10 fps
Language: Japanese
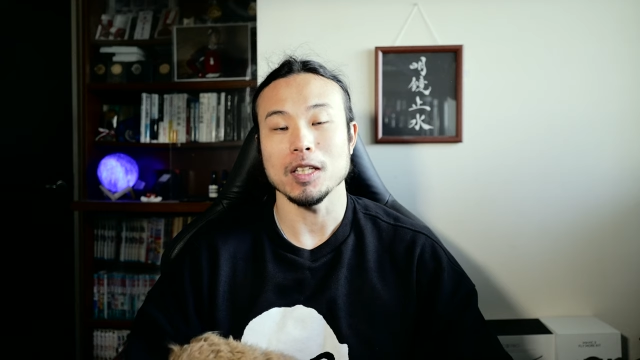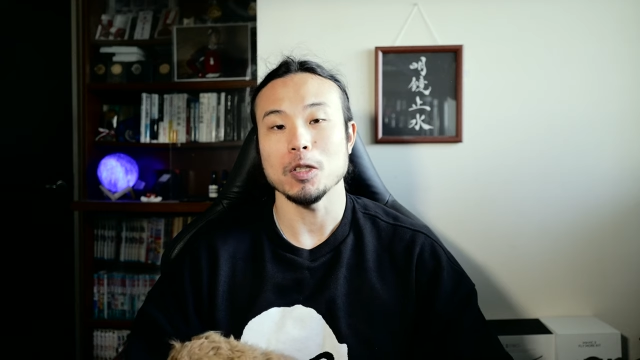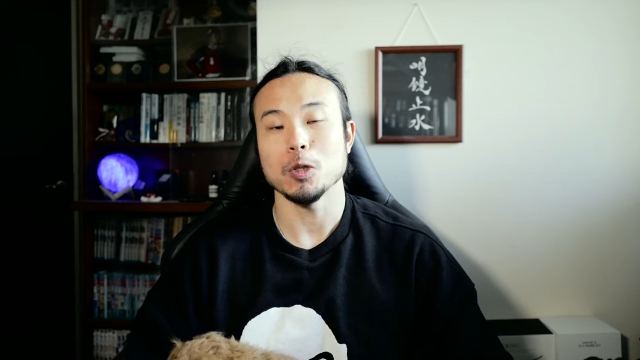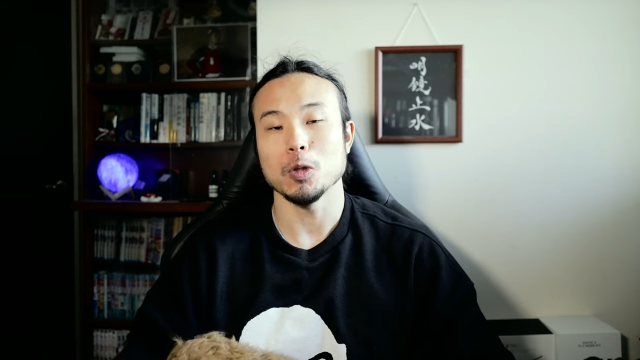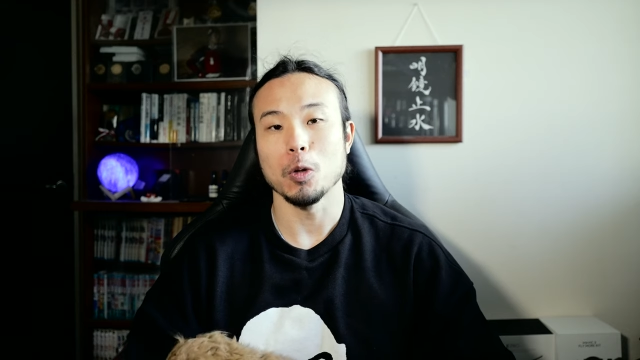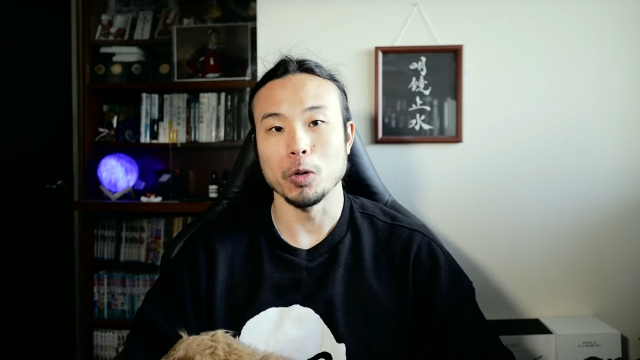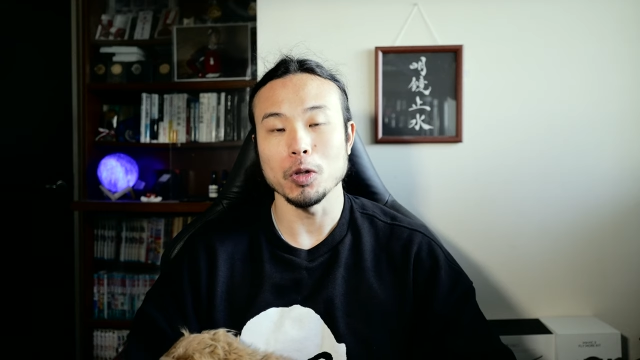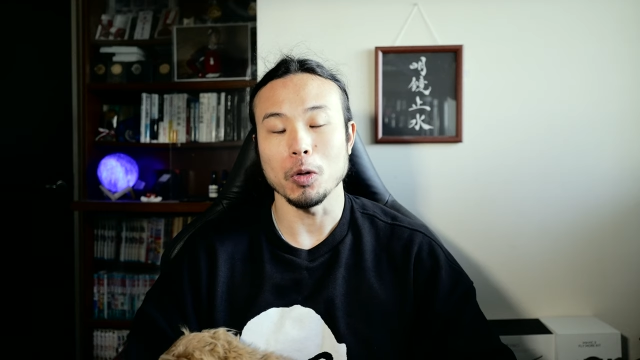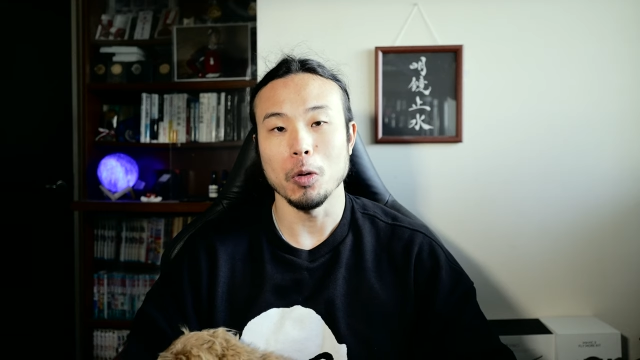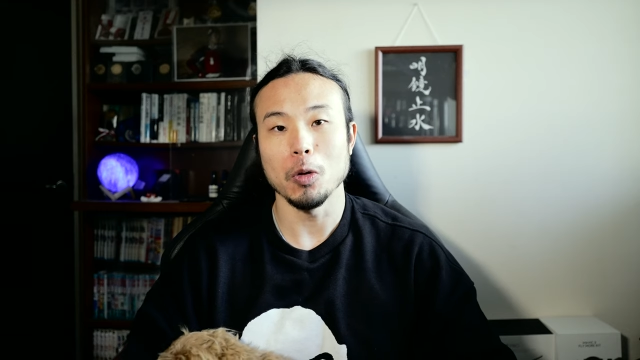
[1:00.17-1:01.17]
ていうこ
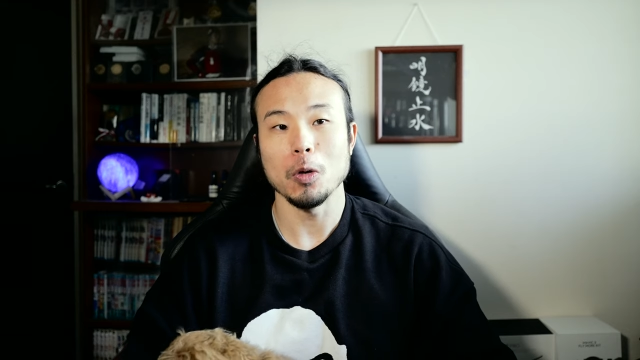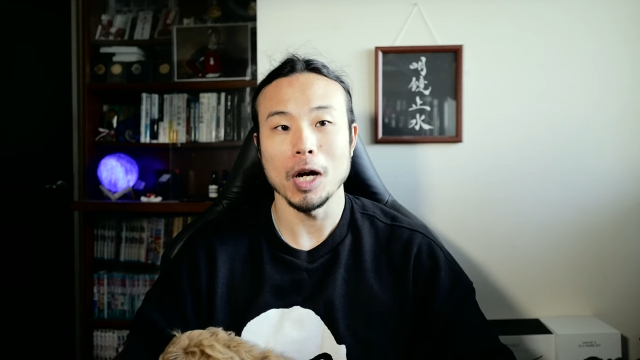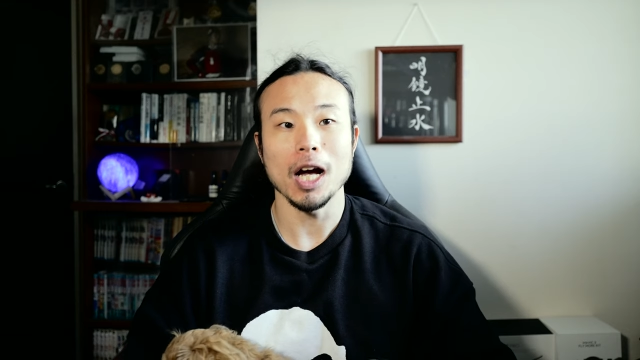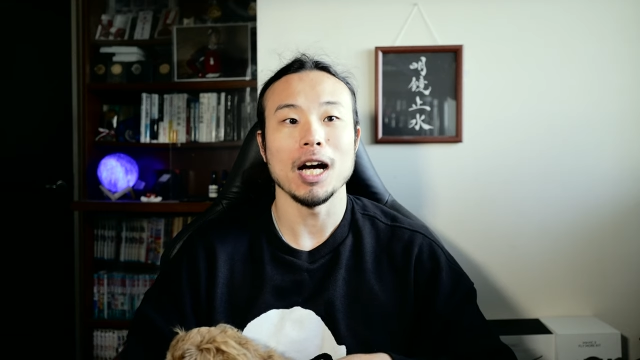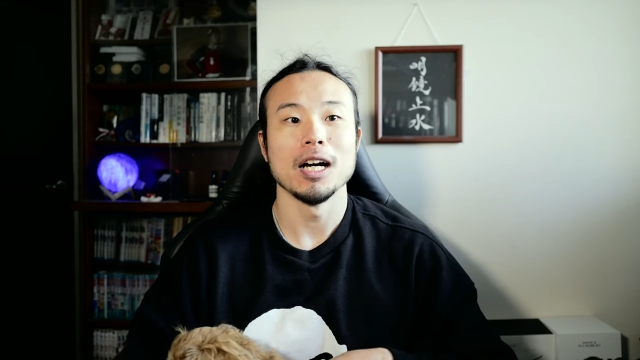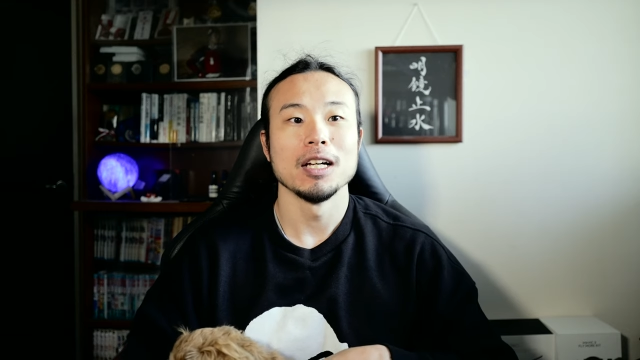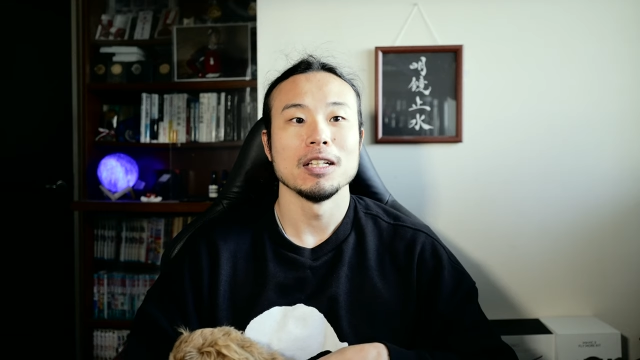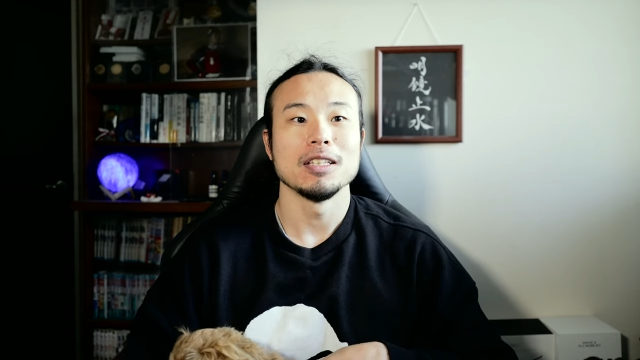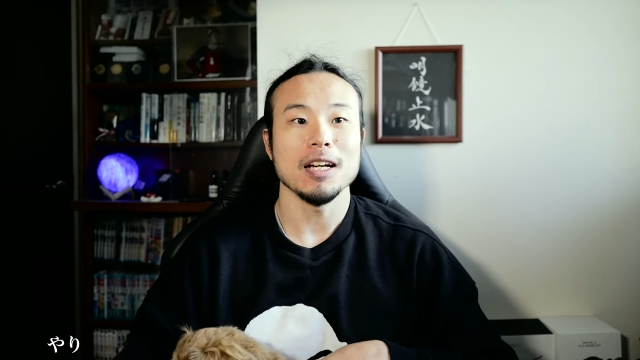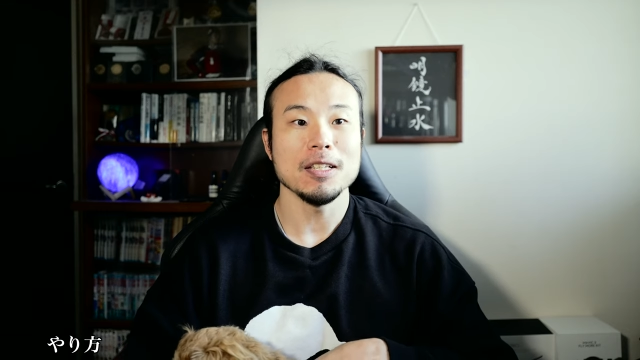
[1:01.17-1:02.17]
との方が
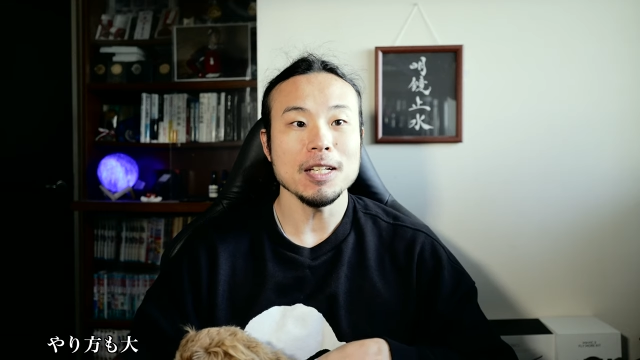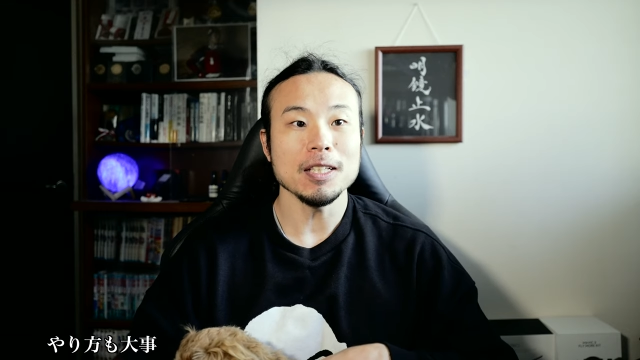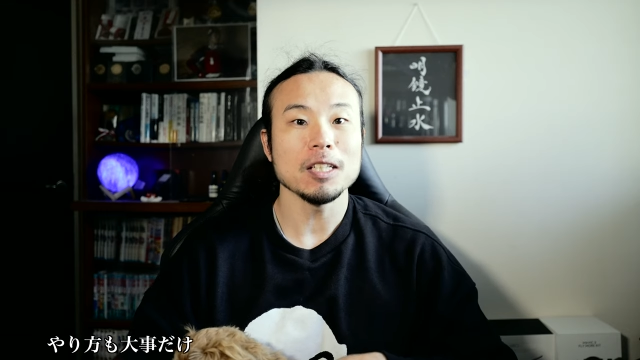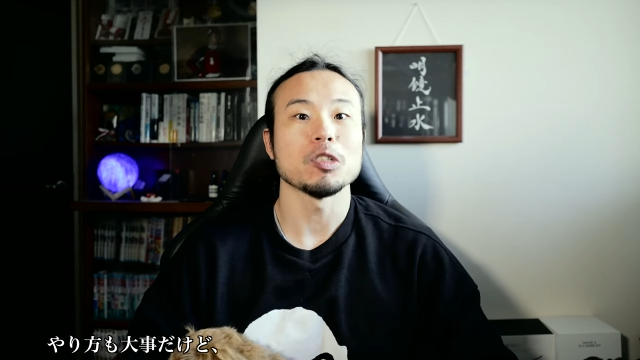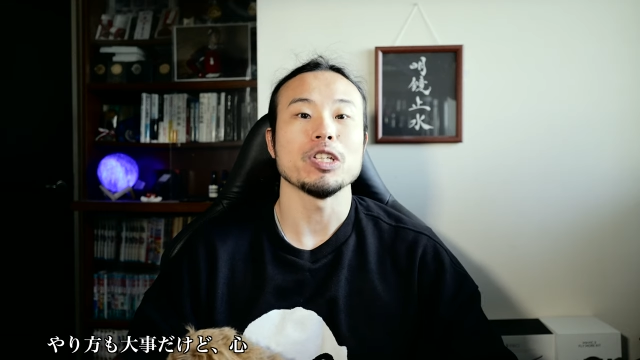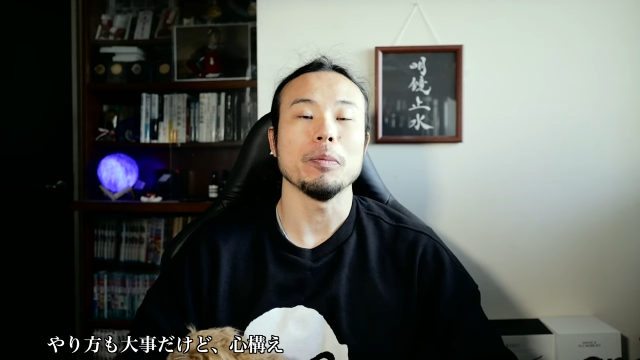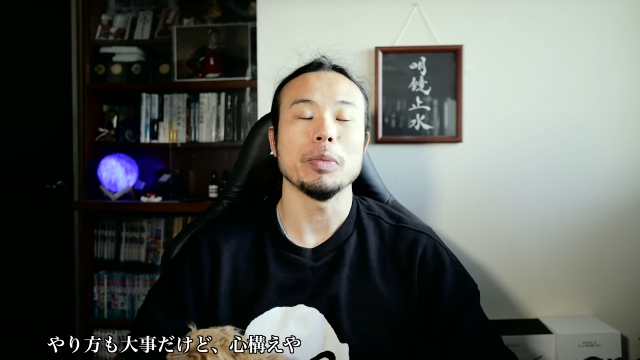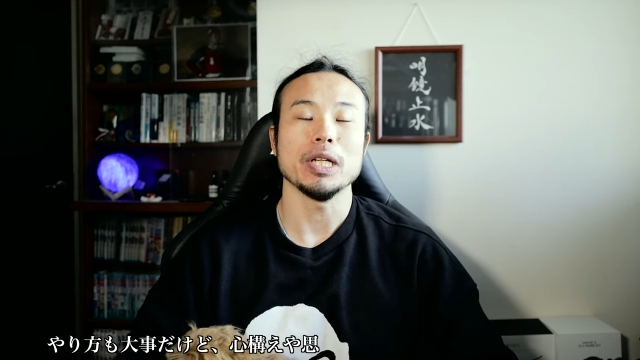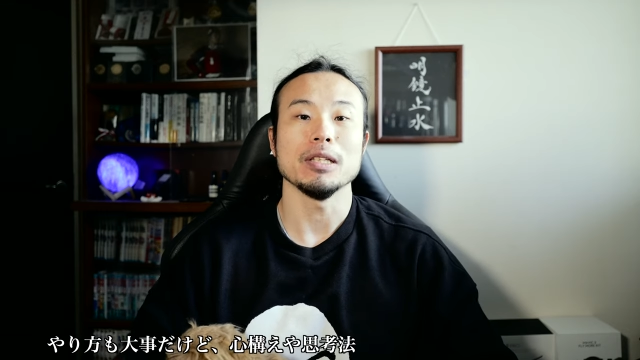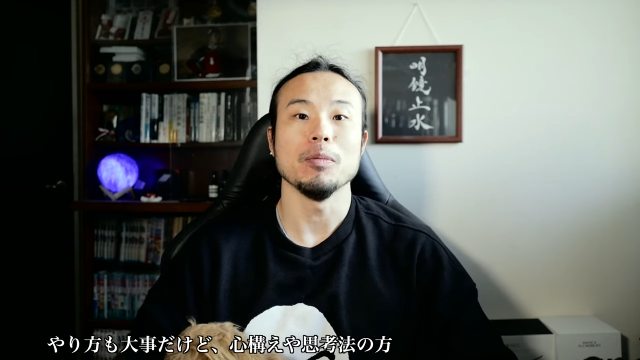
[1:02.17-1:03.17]
大前提としてやっ
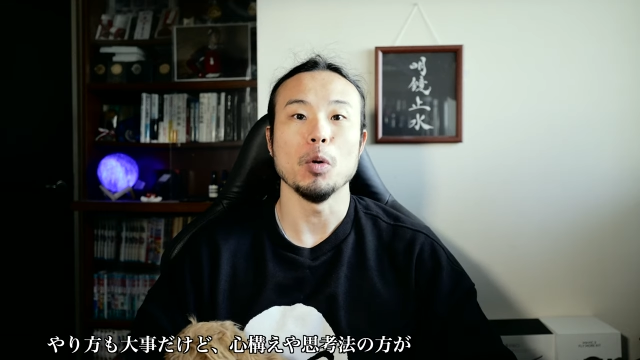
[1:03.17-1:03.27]
ぱり